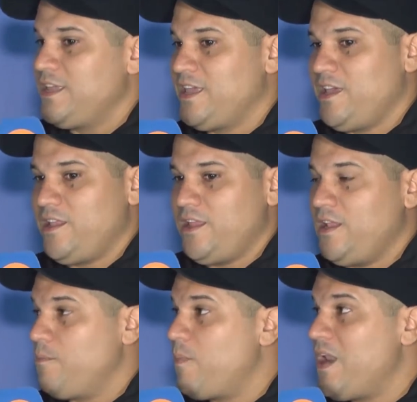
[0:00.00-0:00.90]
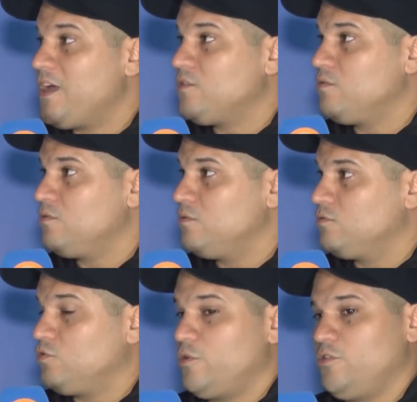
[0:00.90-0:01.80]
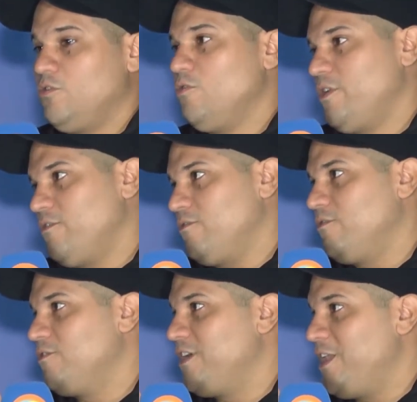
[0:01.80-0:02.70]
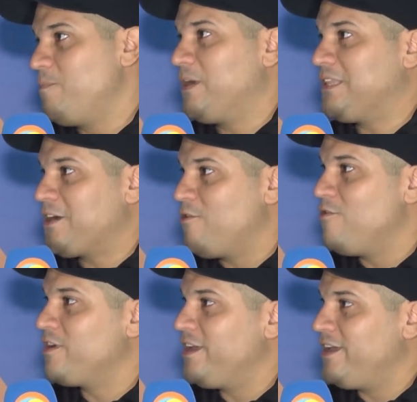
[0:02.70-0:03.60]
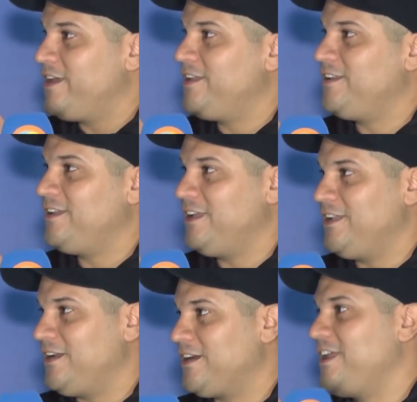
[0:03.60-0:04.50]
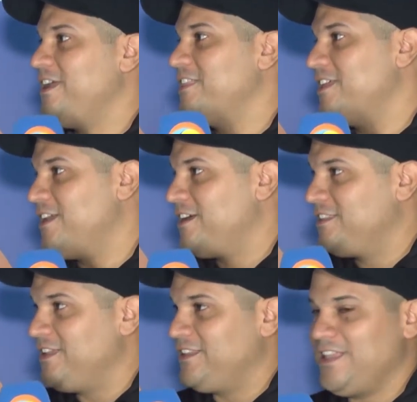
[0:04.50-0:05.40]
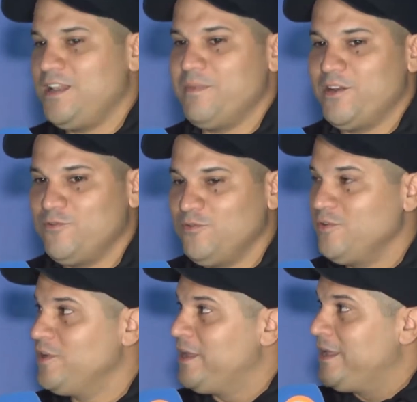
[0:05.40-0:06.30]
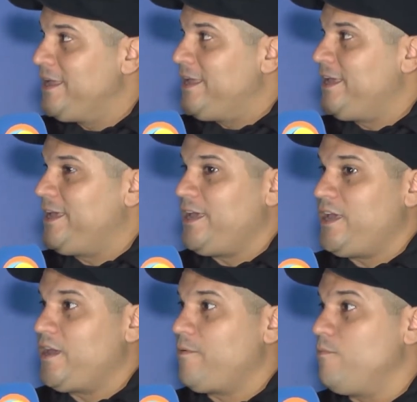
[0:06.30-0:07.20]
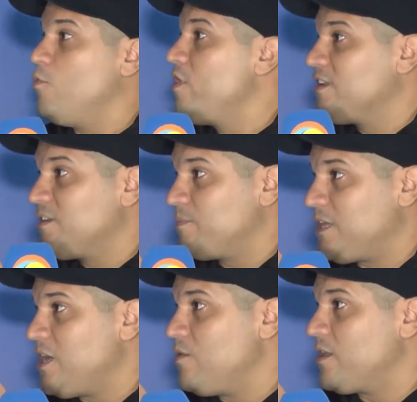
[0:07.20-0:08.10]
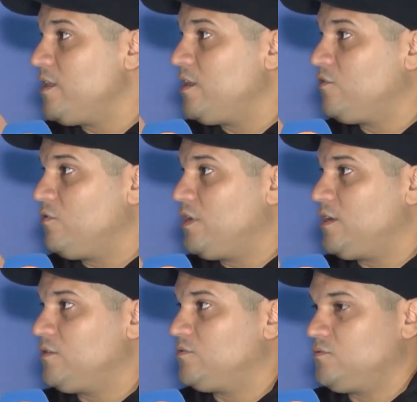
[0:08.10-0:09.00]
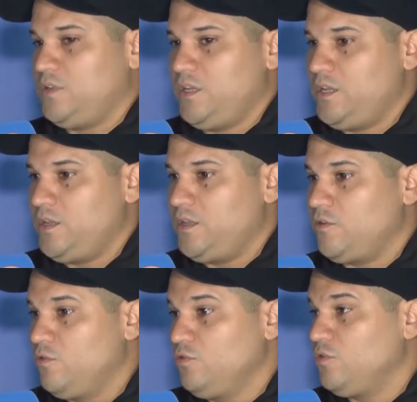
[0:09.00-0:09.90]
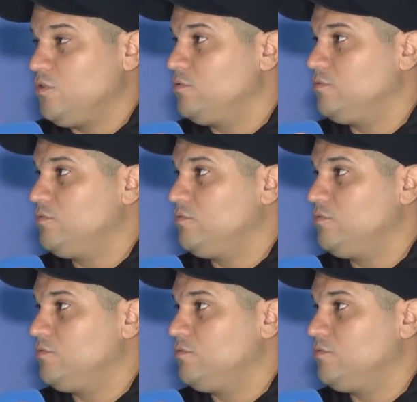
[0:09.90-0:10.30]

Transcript: que el plato, sobre todo, bueno, el patacón, que es el, rey de la, del menú, eh, muy aceptado aquí en la zona. Eh, incluso